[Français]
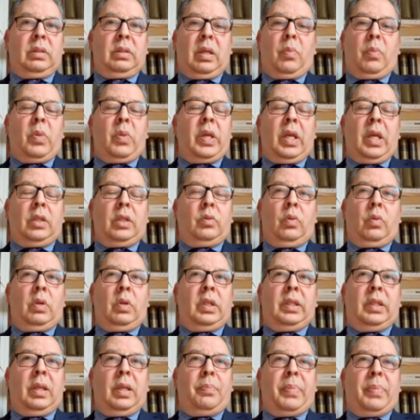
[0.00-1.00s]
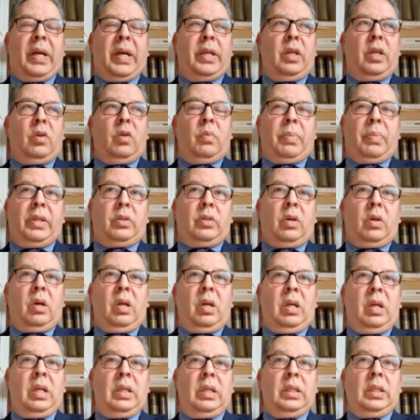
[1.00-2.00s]
Il y a moyen de les dépanner en
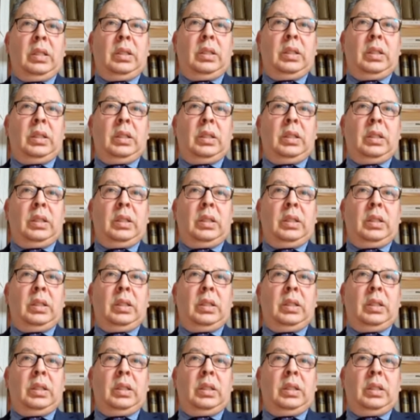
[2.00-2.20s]
pétrole.